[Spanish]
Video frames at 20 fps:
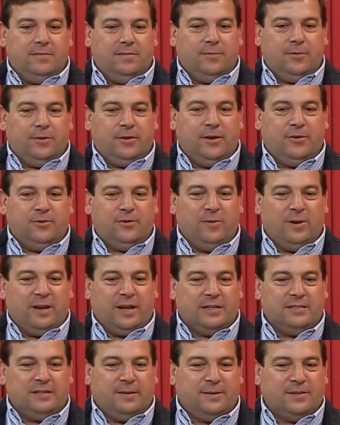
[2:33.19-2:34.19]
lo cierto y verdad
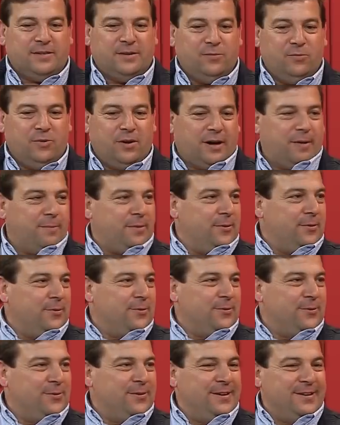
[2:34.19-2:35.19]
que se ha pasado muy rápido,
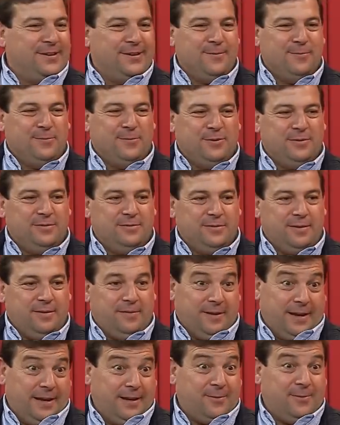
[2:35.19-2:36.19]
¿no? El tiempo, bueno, pues,
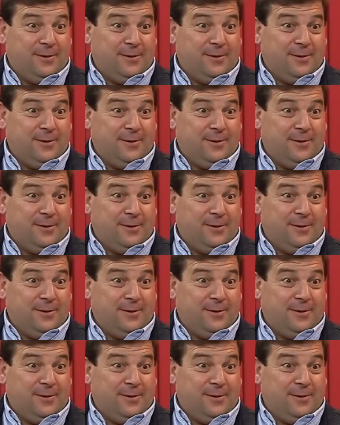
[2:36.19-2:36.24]
¿verdad?